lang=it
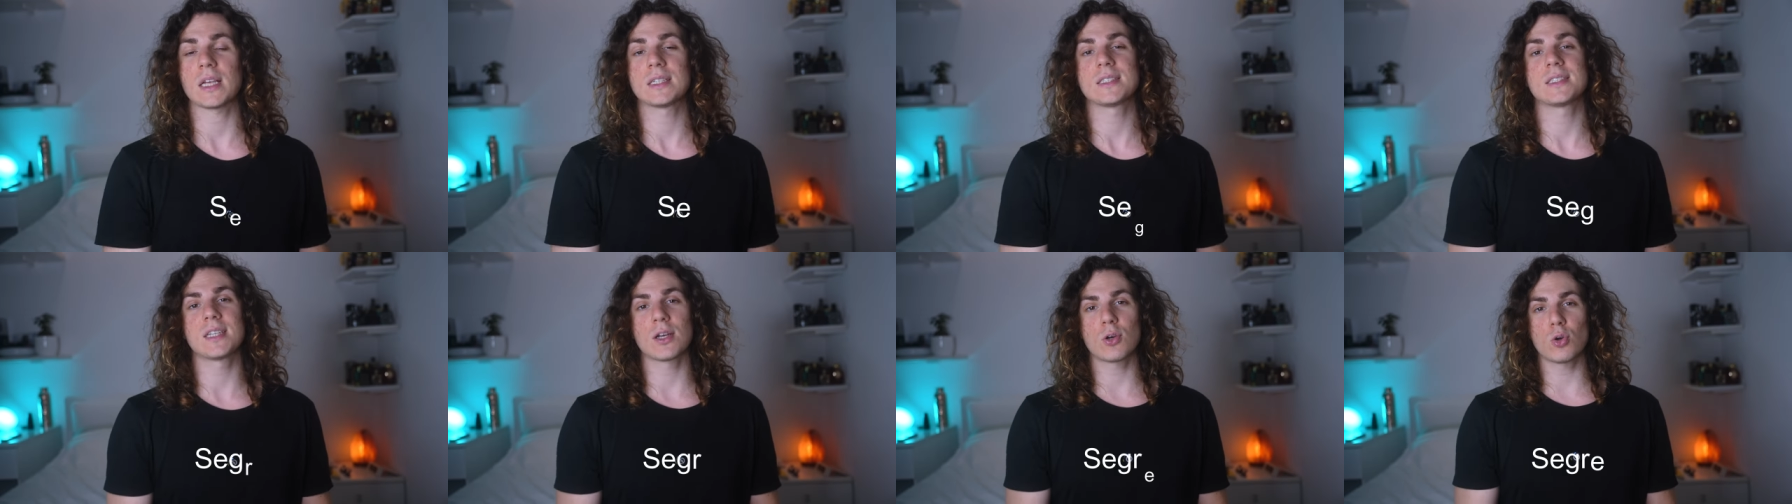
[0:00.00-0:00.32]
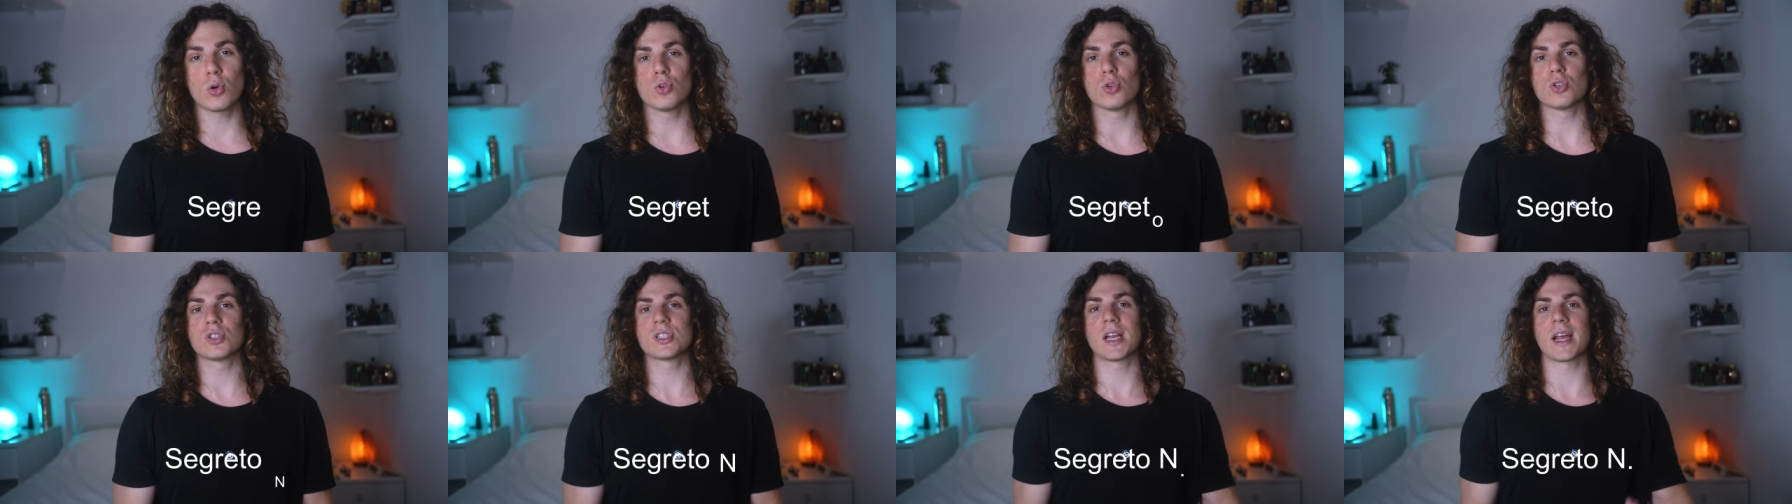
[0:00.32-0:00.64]

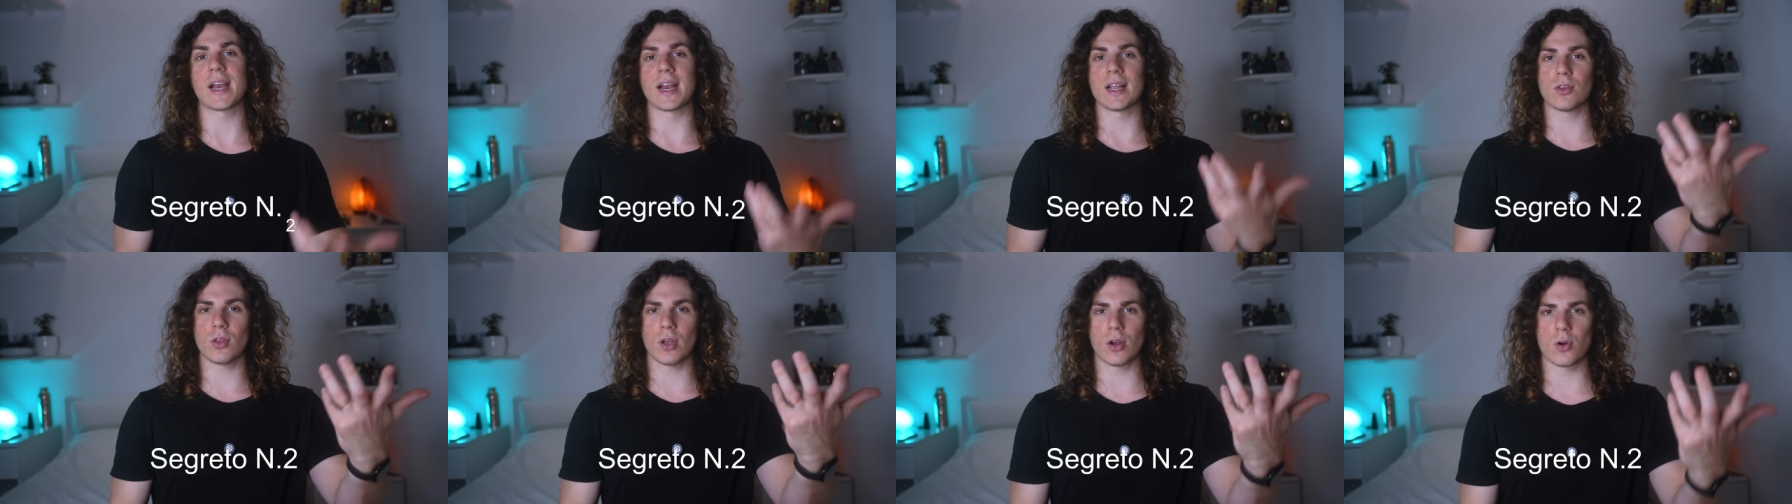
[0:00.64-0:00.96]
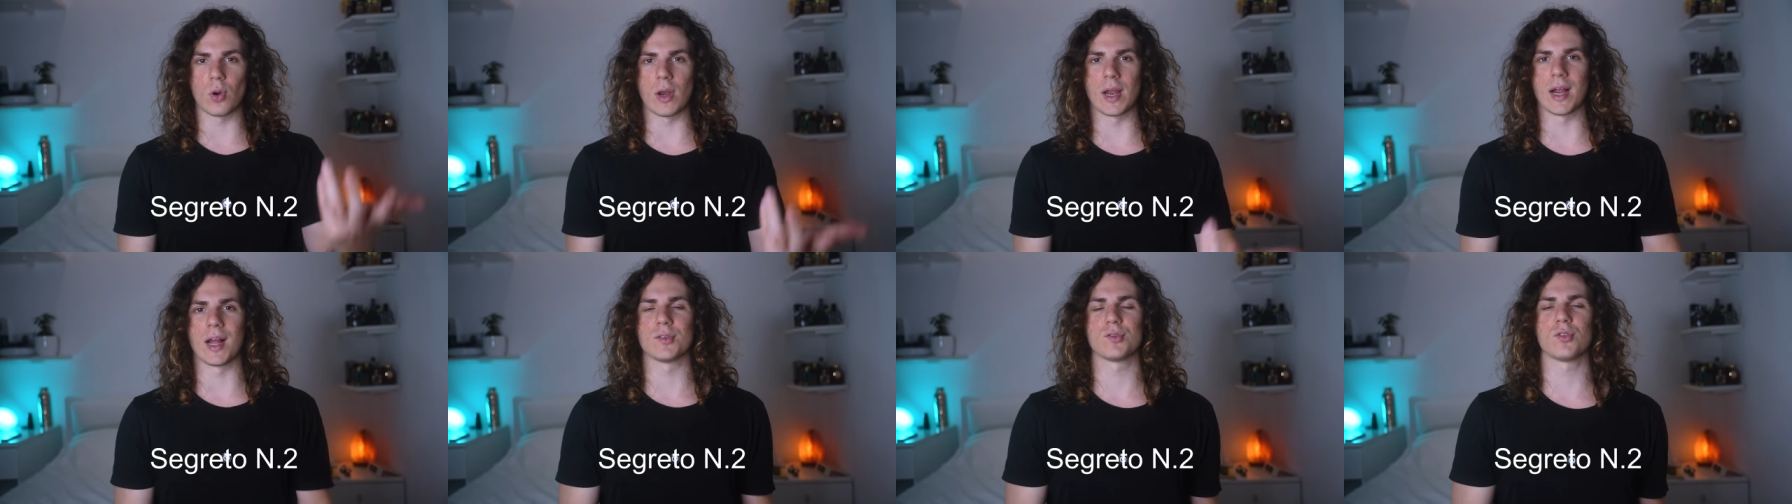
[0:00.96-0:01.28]
Secondo segreto è
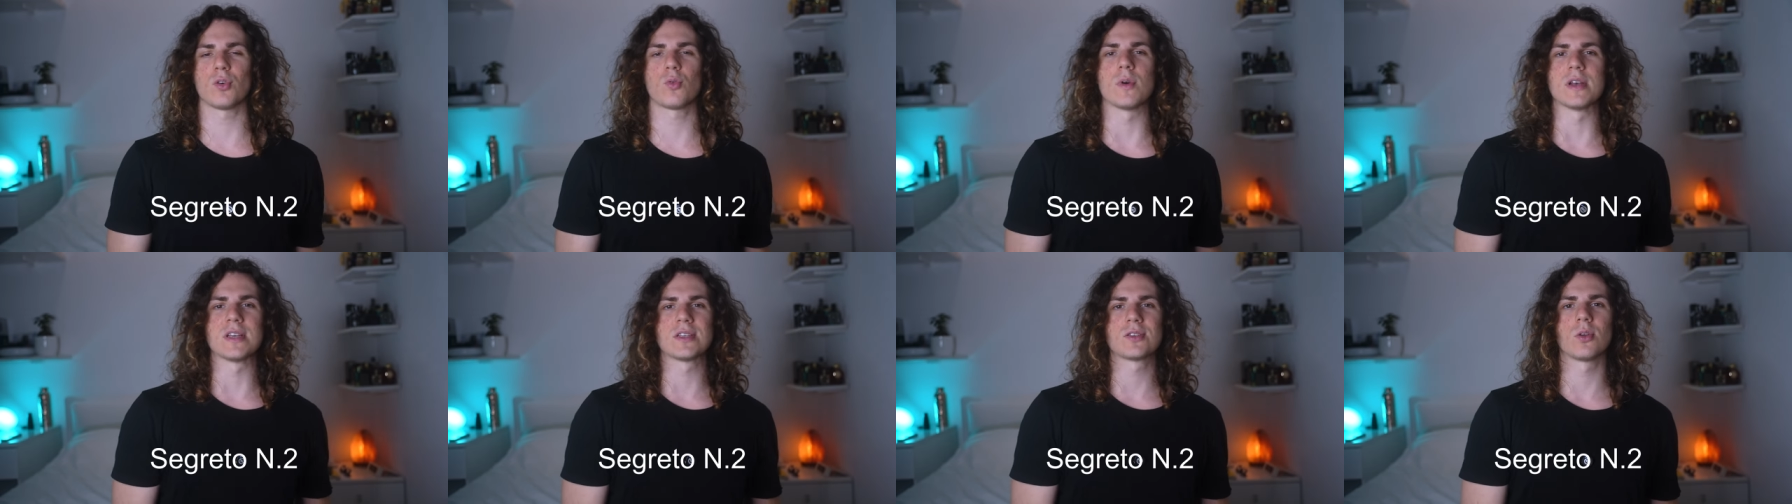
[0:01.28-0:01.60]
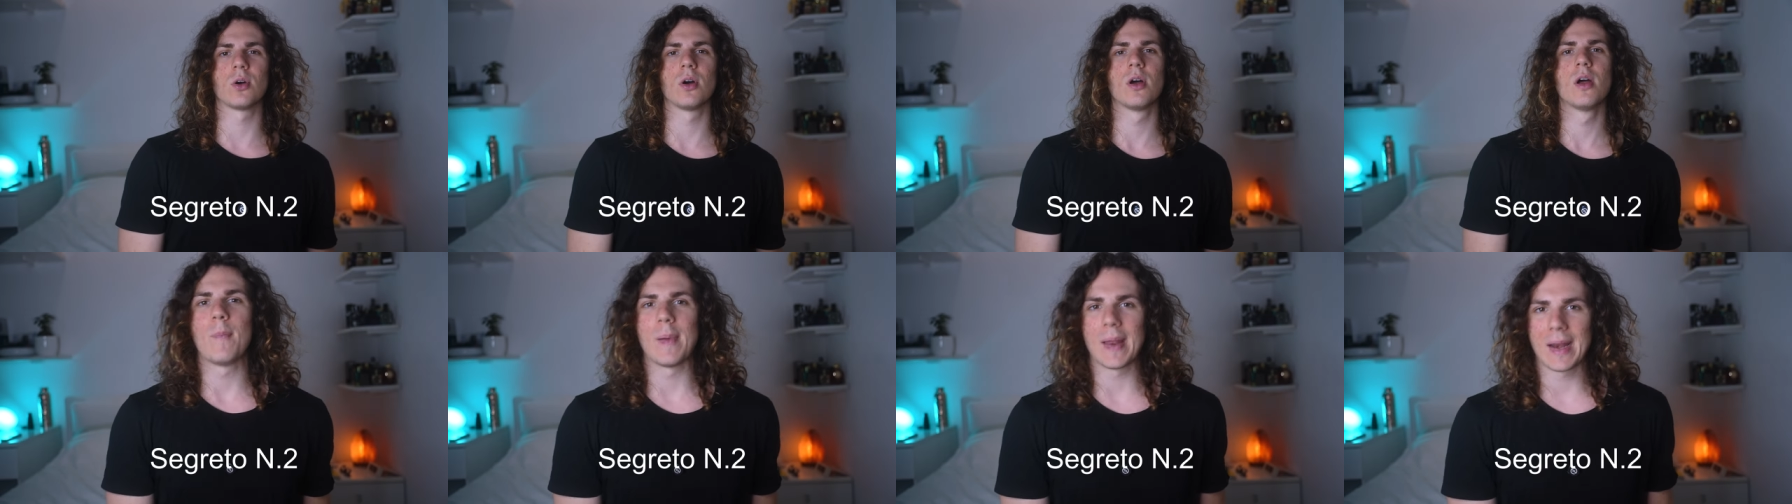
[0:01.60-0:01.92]
collegato a
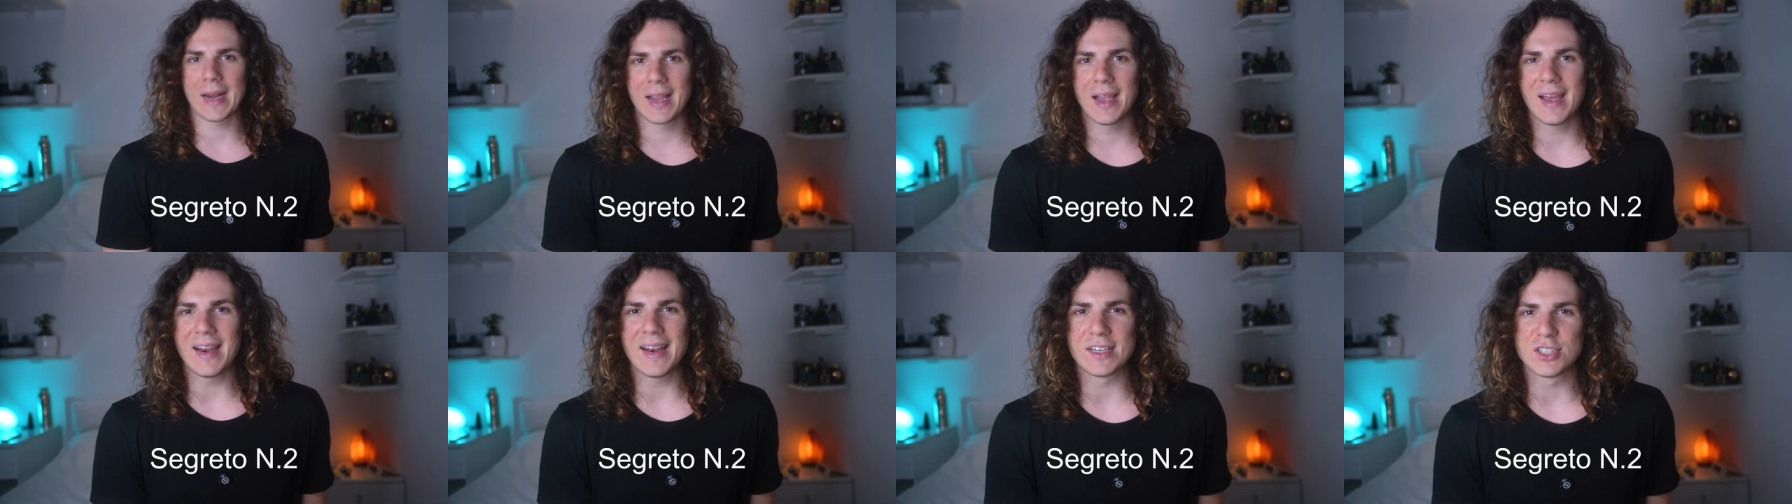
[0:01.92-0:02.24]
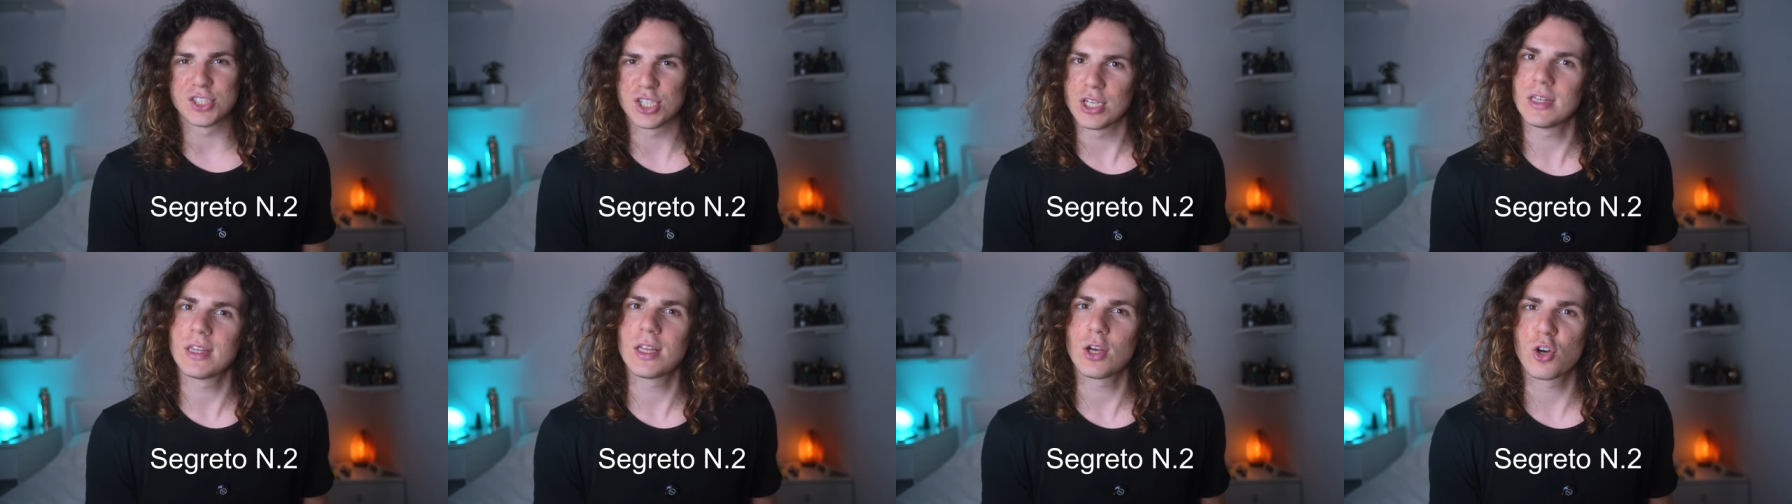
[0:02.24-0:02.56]
questo, perché la
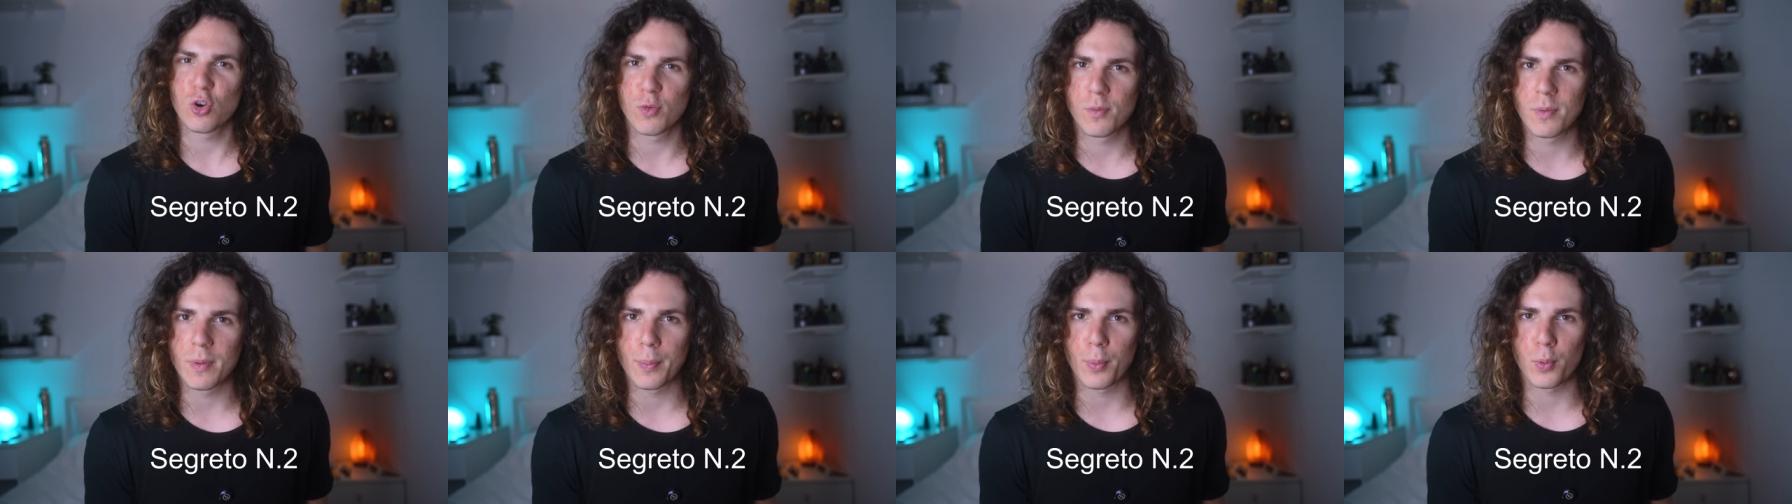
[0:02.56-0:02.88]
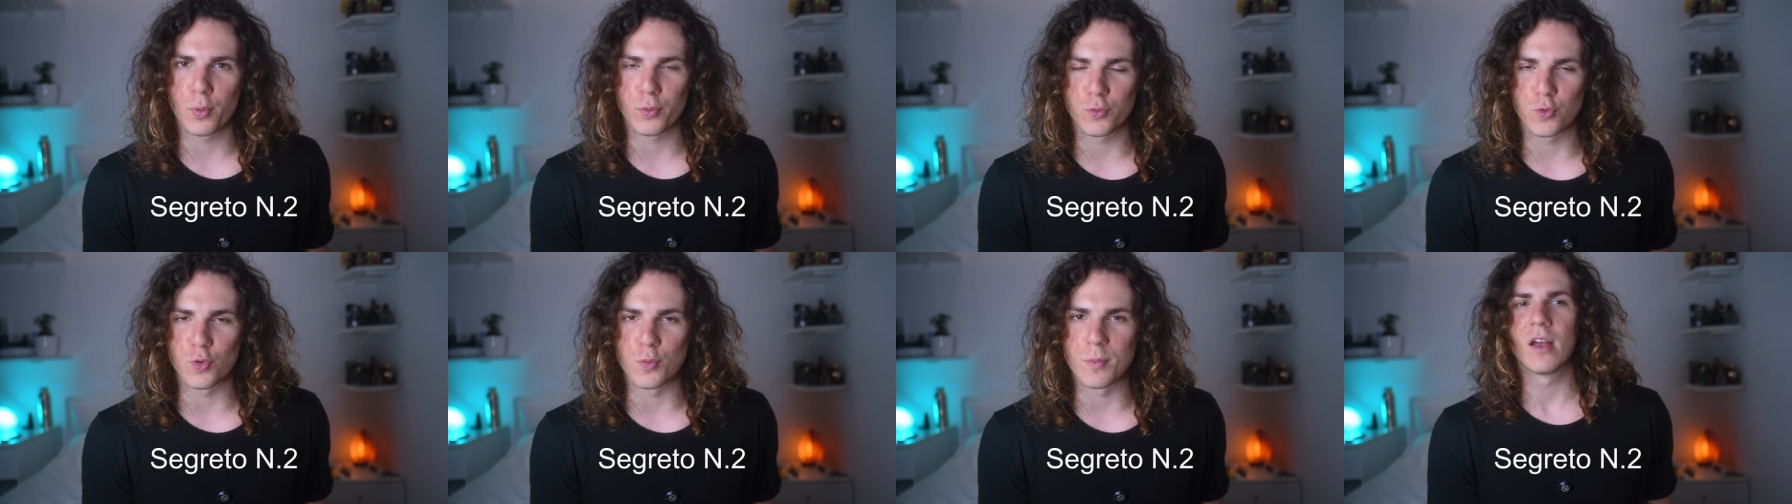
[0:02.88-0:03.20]
gente compra
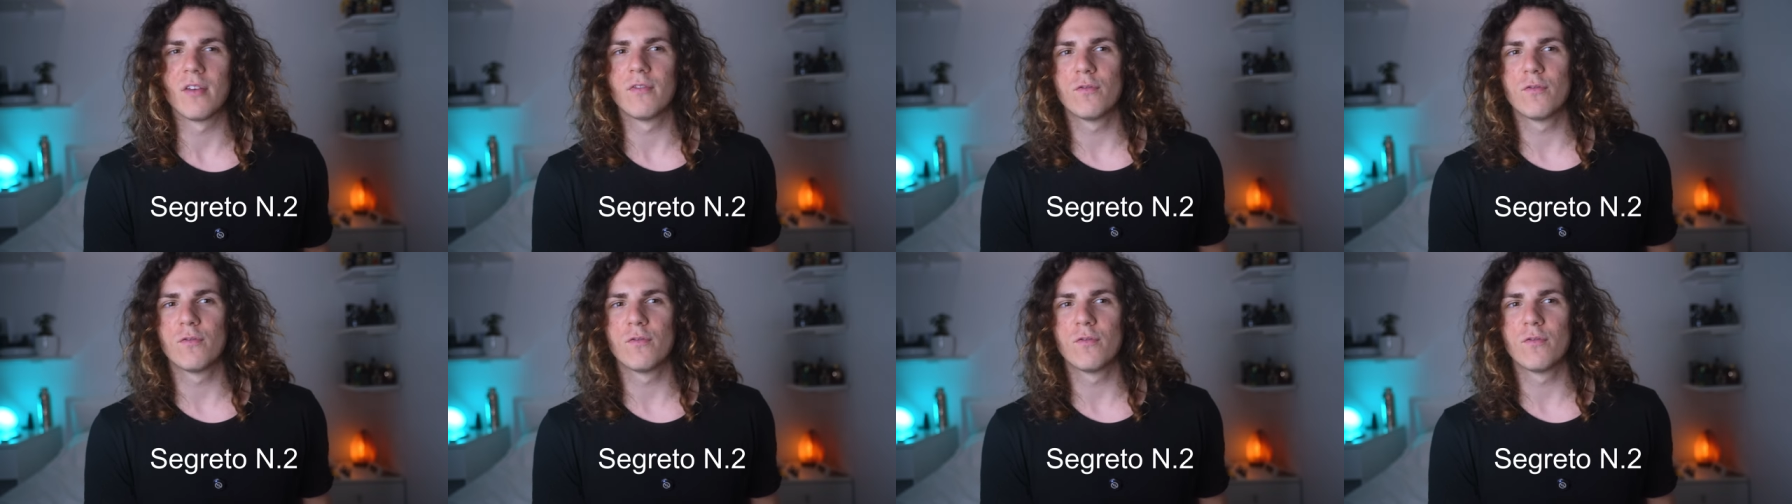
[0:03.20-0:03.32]
profumi.